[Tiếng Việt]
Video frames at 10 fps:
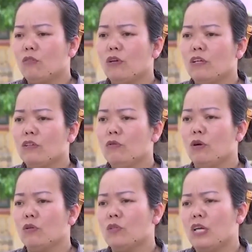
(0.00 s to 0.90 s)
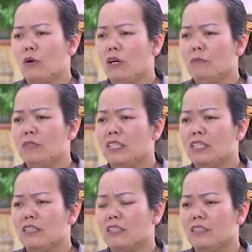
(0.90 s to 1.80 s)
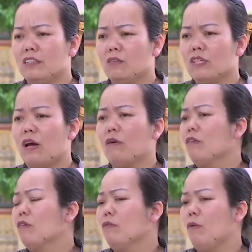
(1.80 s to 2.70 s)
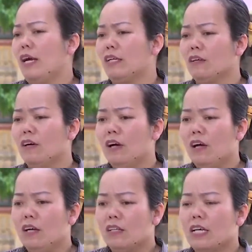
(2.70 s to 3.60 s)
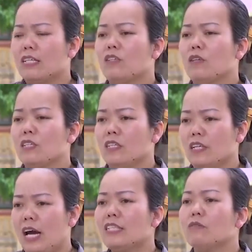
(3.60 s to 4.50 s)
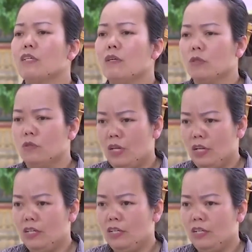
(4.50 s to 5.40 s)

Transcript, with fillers: con tôi cứ đuổi con tôi ra khỏi lớp thì nó ra ngoài nó xảy ra chuyện gì thì ai chịu trách nhiệm cho tôi đây